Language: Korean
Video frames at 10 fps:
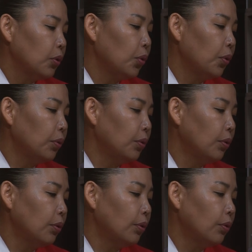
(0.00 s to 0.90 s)

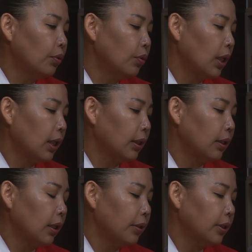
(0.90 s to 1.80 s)
좋은 궁합
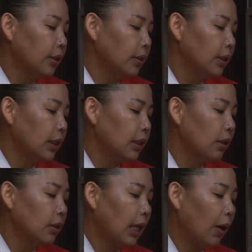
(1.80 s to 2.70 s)
같은 경우는 이제
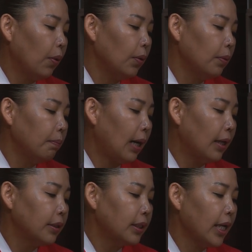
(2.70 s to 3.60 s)
39,
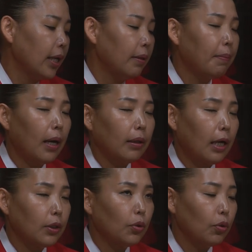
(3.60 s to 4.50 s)
43,
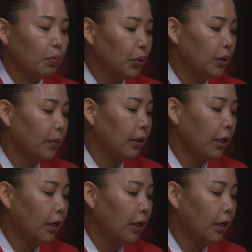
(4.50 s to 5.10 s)
45으로 보시면